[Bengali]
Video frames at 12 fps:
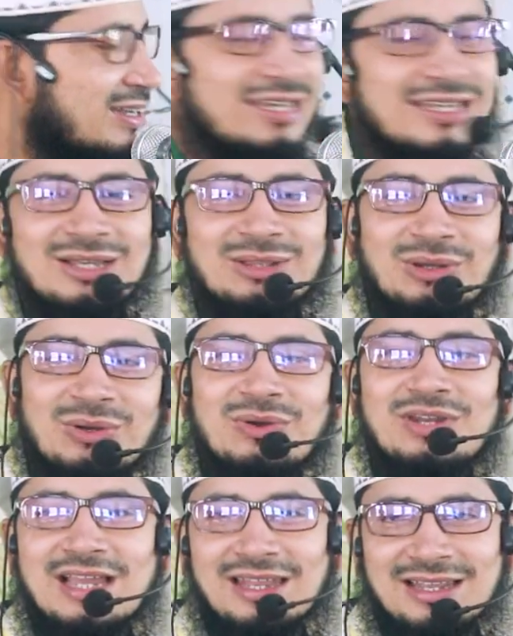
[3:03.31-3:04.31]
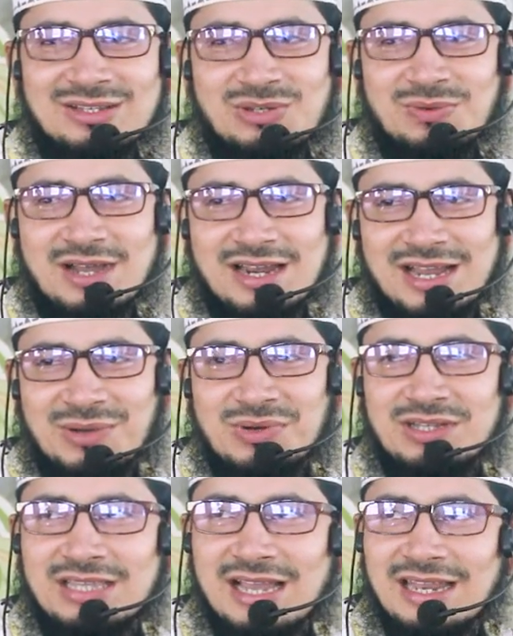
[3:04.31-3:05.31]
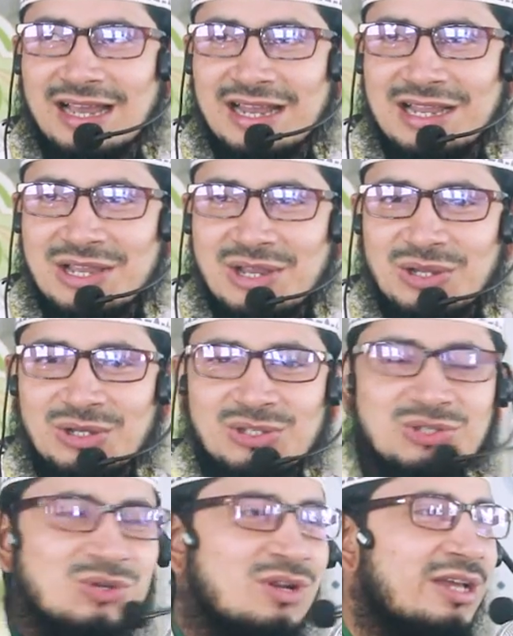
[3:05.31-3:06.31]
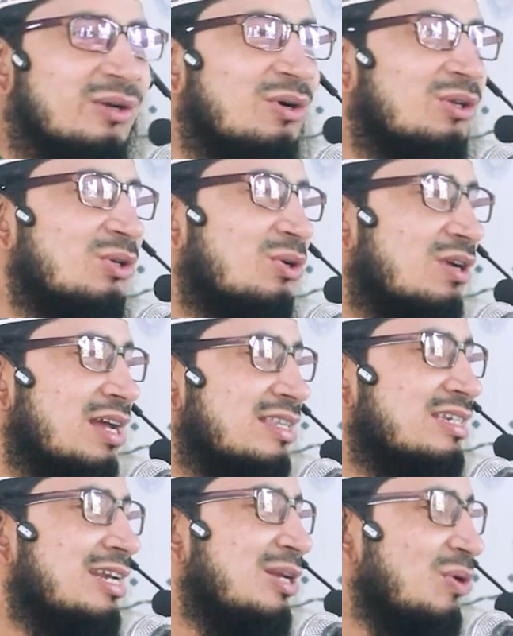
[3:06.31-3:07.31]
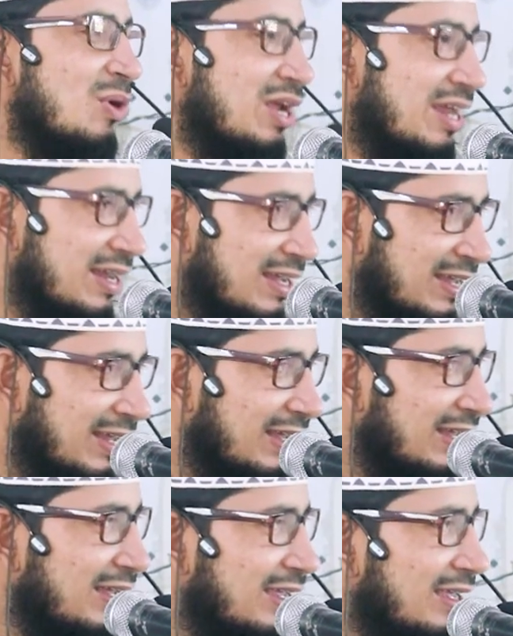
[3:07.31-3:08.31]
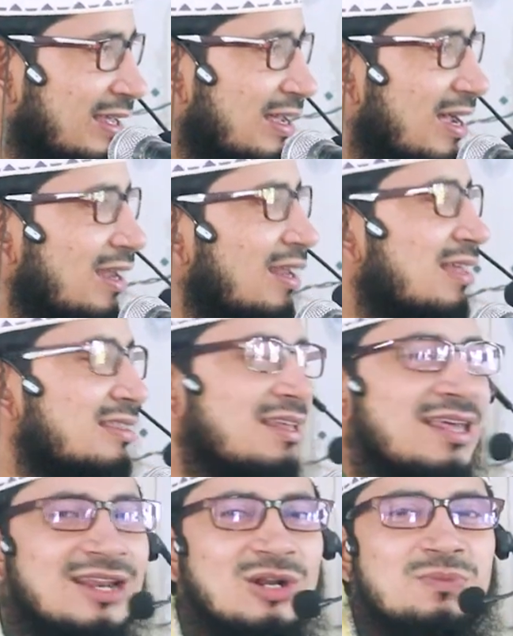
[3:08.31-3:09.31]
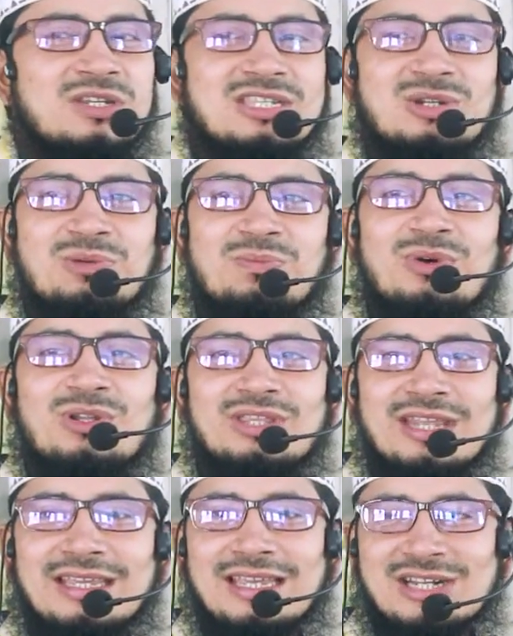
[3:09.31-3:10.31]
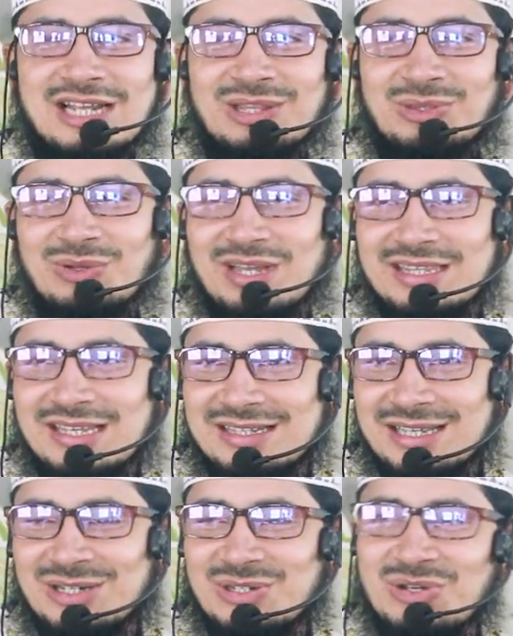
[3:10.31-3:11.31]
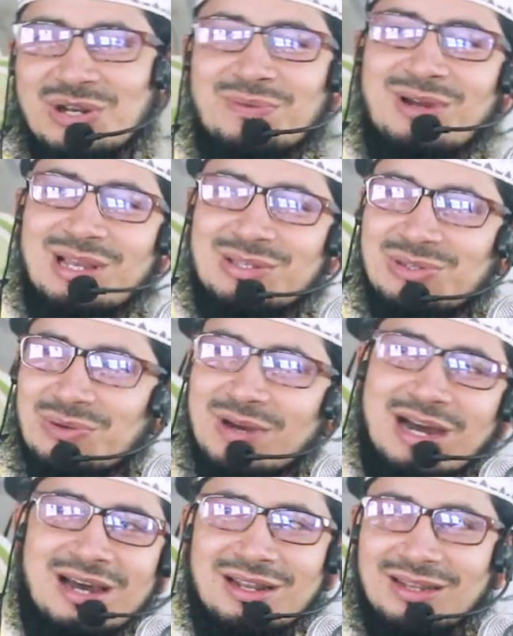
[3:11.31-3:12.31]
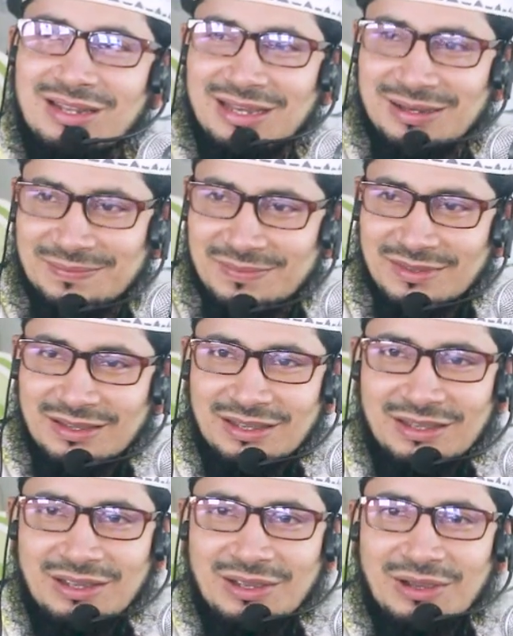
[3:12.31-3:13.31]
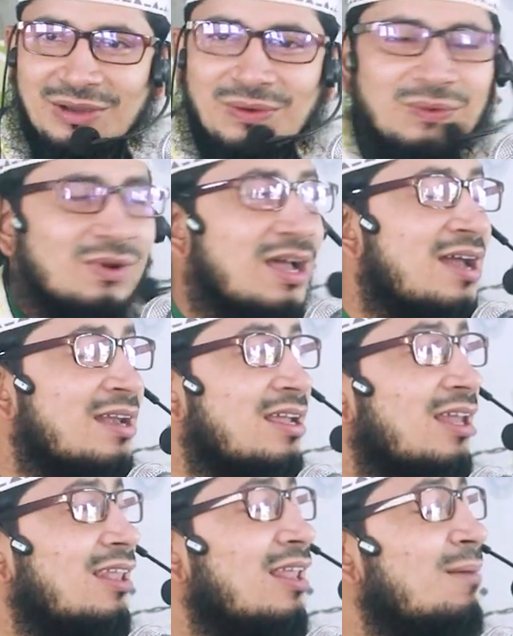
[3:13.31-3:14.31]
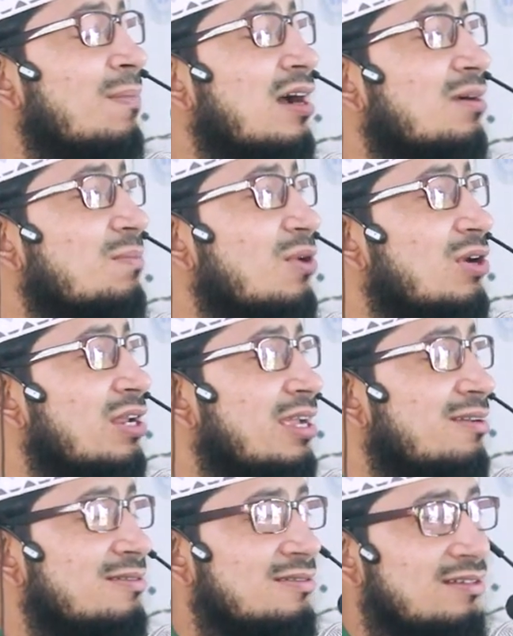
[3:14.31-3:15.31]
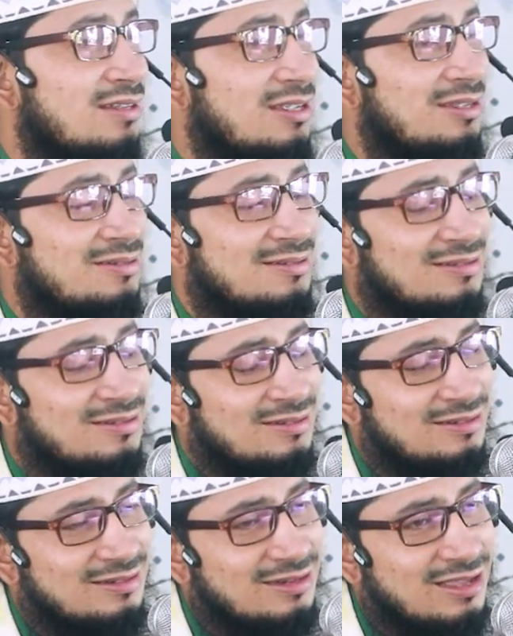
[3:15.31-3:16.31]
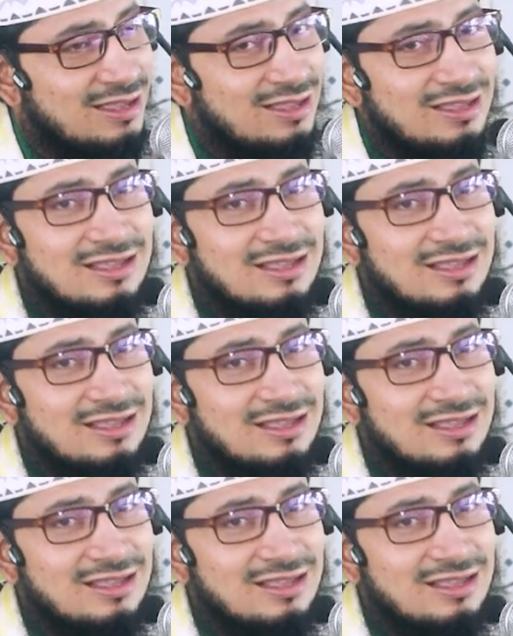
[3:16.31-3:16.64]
ঠিক তখনই আল্লাহ সুবাহানা হুয়া তালা সুরায় কদর নাজিল করে আল্লাহ তালার নবীজির উম্মদদেরকে সান্ত্বনা দিয়েছেন জোরে বলেন সুবাহান আল্লাহ কোরআনে আল্লাহ পাক ইন্না